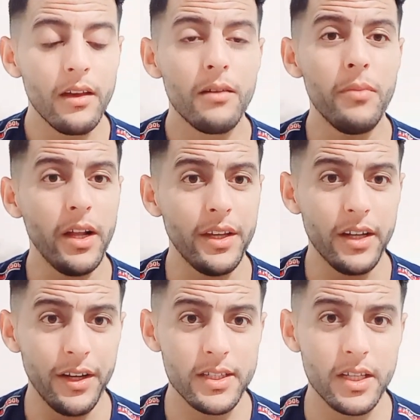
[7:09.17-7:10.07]
ما علينا
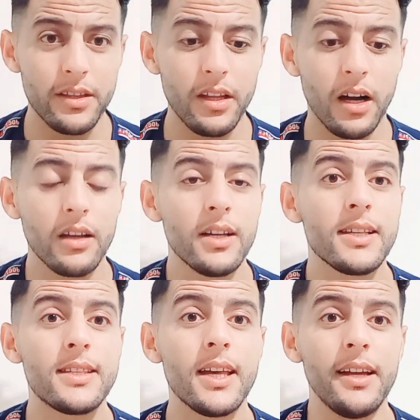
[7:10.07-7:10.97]
حنا سكتنا
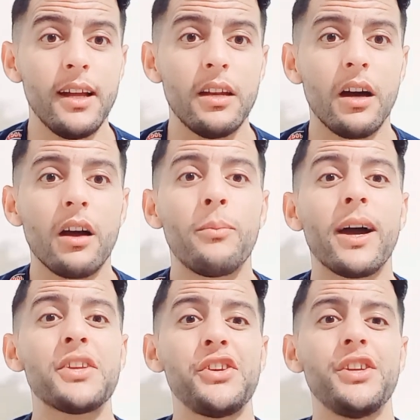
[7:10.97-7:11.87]
سريعا لا
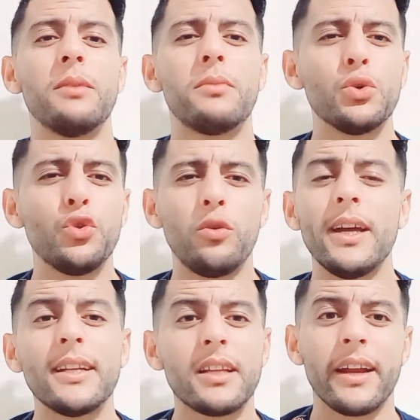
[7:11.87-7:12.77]
باغا تحيي الموضوع
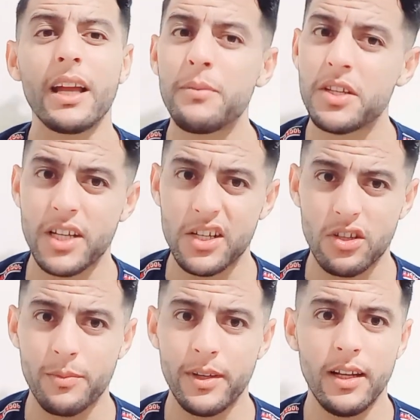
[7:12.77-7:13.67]
باي طريقه باش
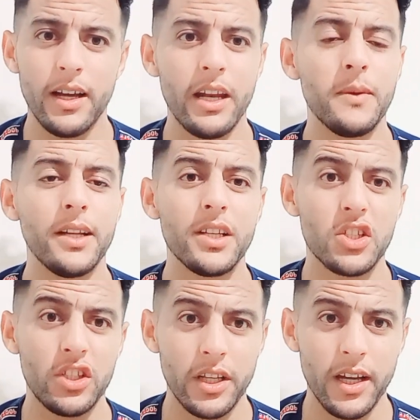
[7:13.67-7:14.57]
تاجر به لان ما عندهاش
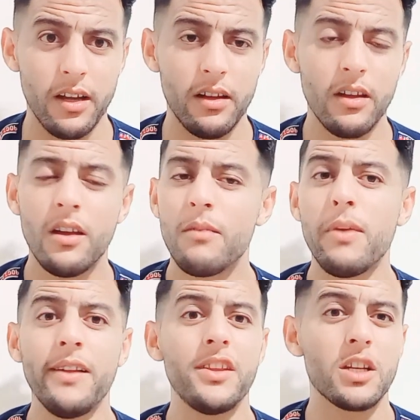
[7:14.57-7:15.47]
الدراع ما
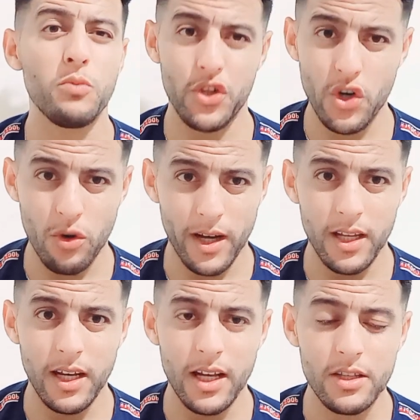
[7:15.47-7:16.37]
عندهاش محتوى بحال
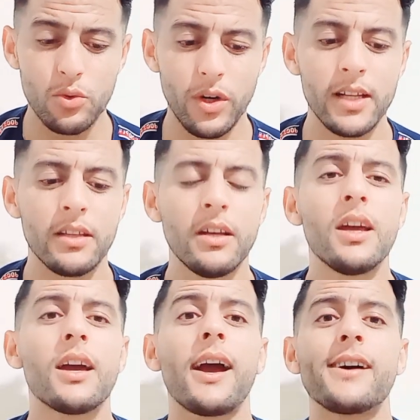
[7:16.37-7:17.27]
لا سعاد
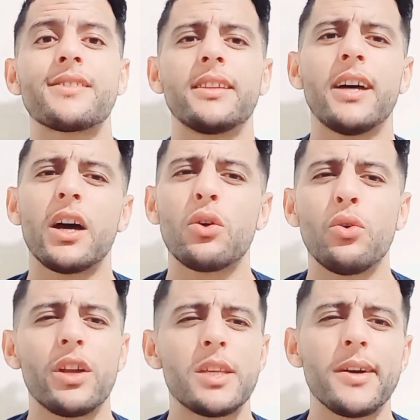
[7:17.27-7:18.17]
خاصه
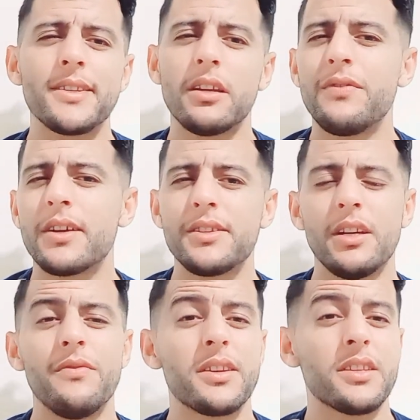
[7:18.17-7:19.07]
ضروري تبقى تحفر
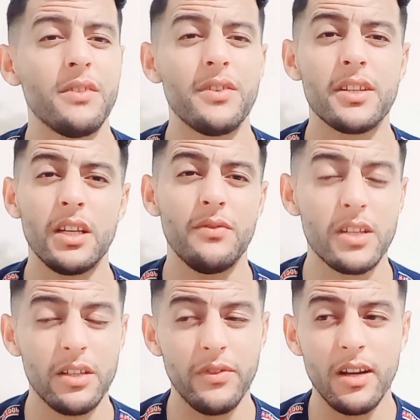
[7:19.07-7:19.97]
تحفر تحفر تحفر
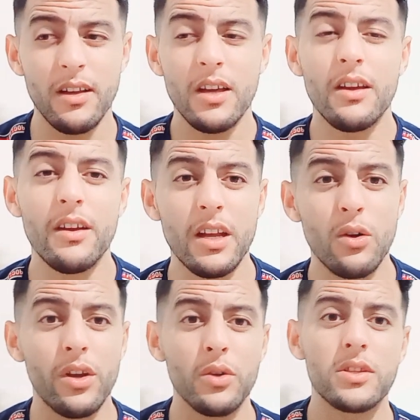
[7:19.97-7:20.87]
تحفر هنا
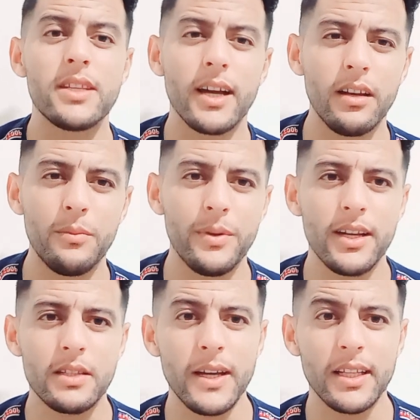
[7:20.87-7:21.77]
وهنا وتستغل
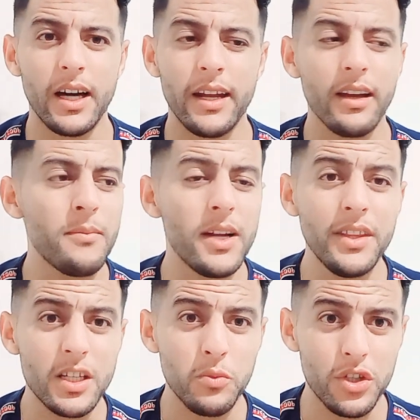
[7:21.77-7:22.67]
البنات اي طريقه ما
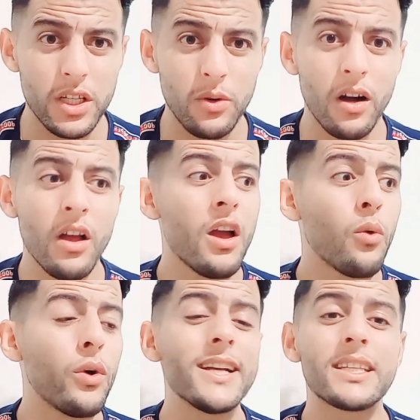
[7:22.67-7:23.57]
عندهاش محتوى
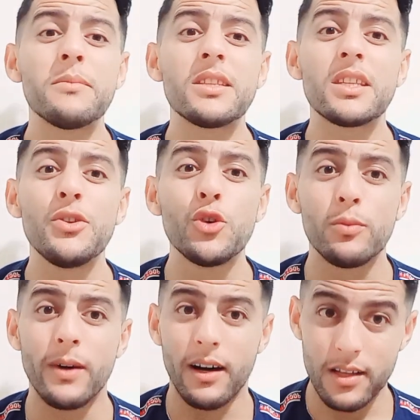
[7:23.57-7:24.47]
وهي تمن
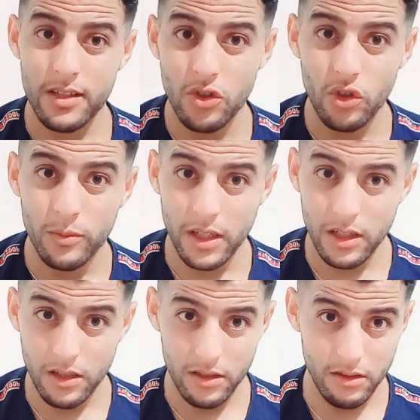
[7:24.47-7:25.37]
زنوبه زنوبه
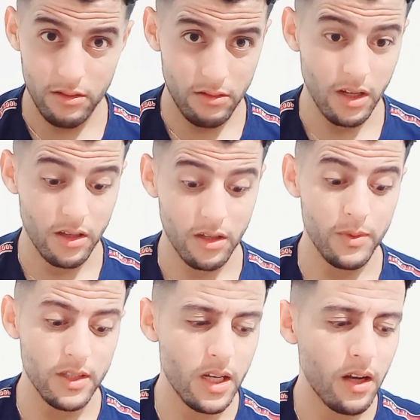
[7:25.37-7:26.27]
اللي قالت لك
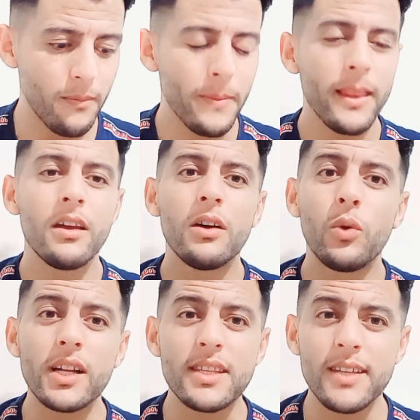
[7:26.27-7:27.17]
بنتها
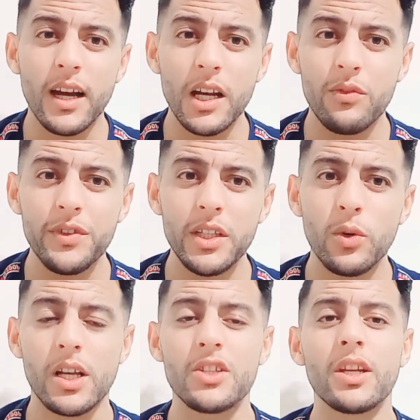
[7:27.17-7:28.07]
وكتستغلها في
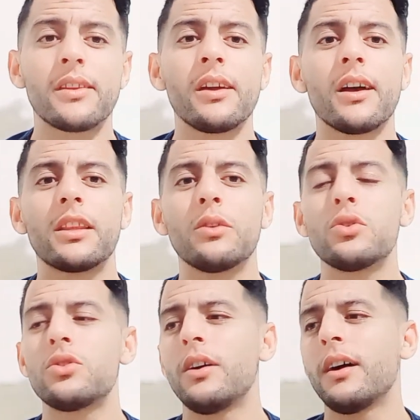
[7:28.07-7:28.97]
فيديوهات 10 دقائق
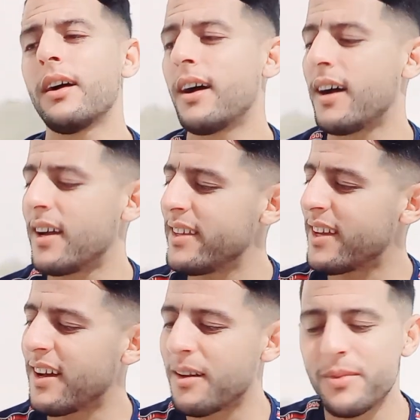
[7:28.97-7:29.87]
دوزها ها
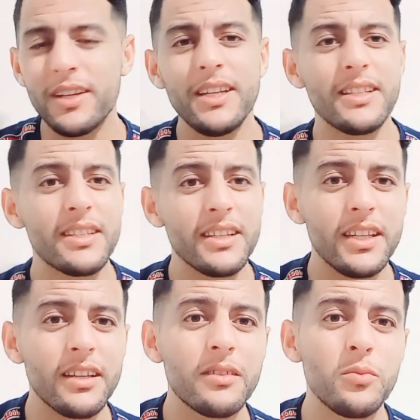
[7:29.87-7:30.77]
يا
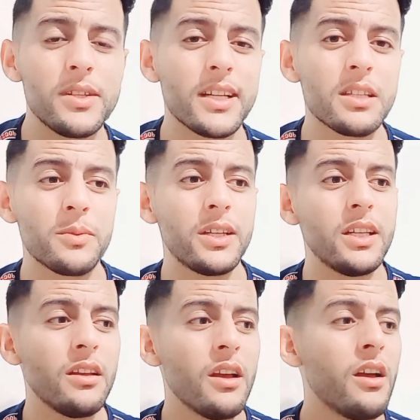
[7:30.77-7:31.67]
بنيتي البنت
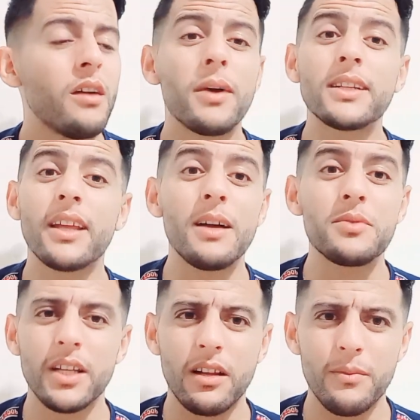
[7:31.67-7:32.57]
كتبكي ما كترحمش
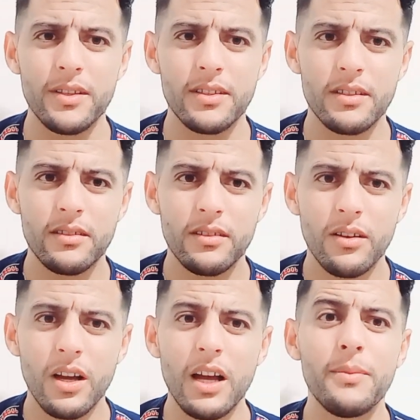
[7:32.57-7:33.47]
ديك البنت
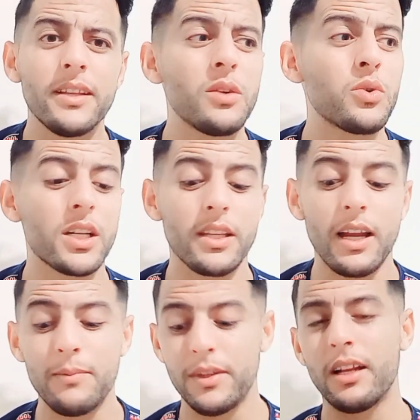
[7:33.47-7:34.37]
ابدا واش
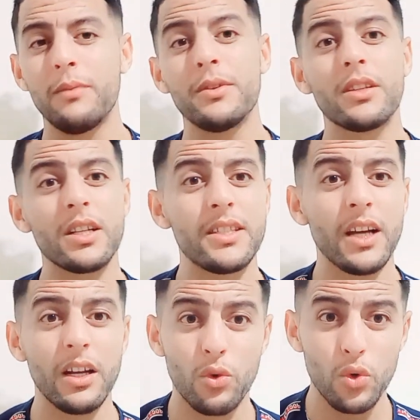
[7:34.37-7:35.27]
كترحم ديك البنت
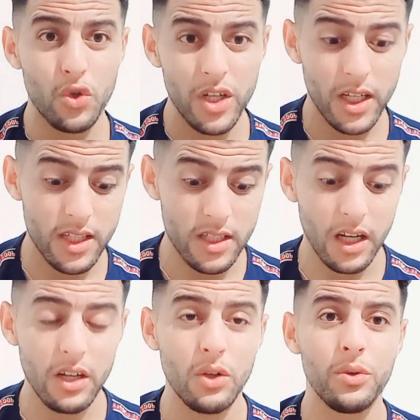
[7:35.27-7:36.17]
كتستغل كلشي
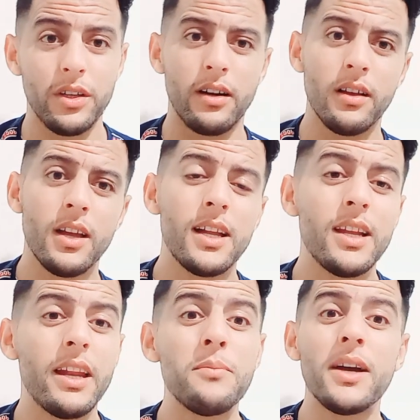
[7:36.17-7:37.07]
كتستغلو هي
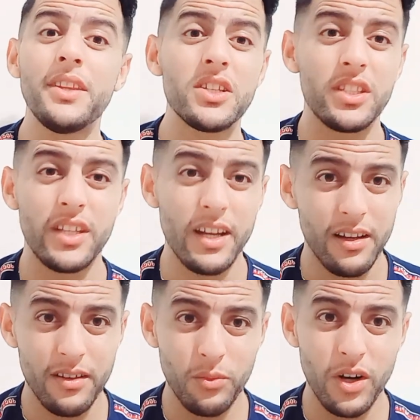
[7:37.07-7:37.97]
لان ما عندهاش
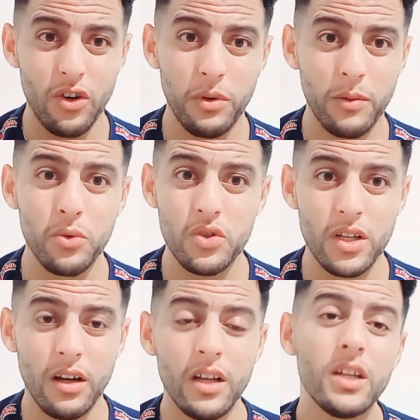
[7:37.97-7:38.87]
الدراع والو
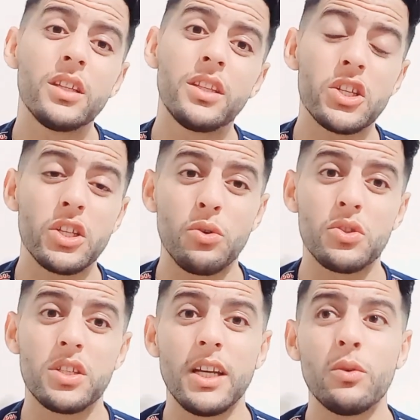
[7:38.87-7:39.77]
مخموجه دير شي
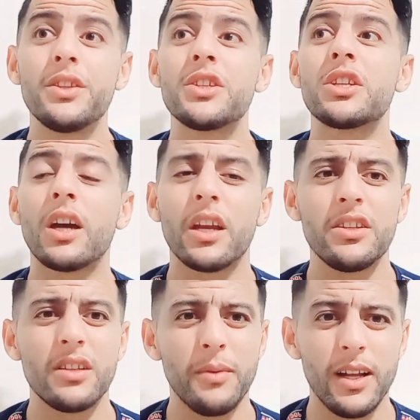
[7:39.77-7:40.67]
روتين ولا دير شي
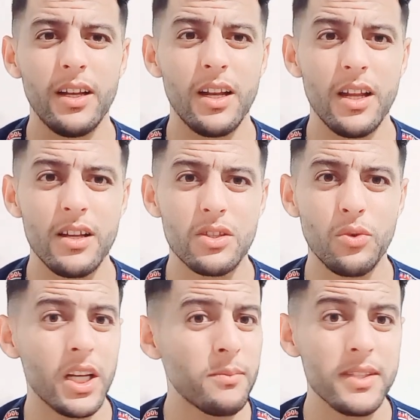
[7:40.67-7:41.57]
خريجه بحال لاله
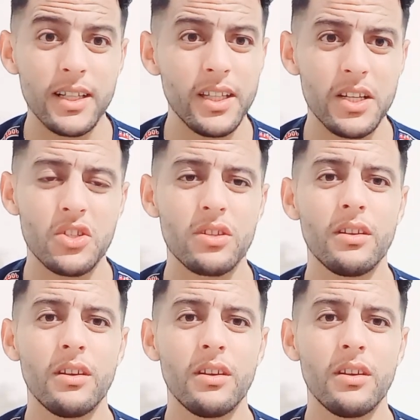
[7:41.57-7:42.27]
سعاد ما تقدرش